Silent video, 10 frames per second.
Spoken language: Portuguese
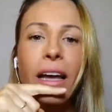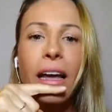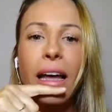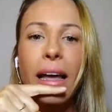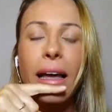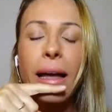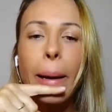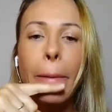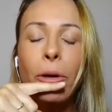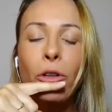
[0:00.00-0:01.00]

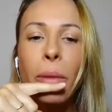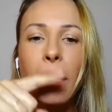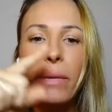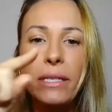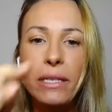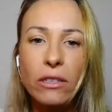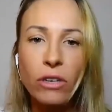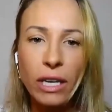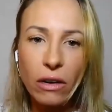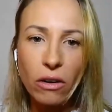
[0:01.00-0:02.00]
É, muito bem, mas antes eu
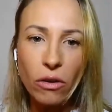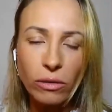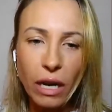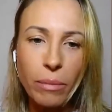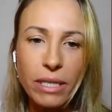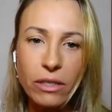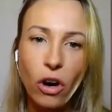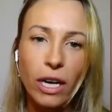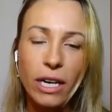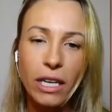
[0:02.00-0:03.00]
queria contar uma
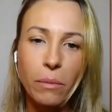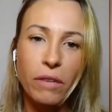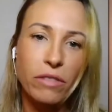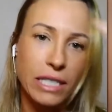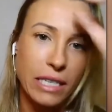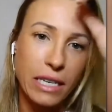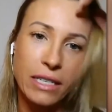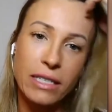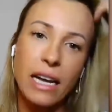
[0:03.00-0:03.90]
história aqui para vocês,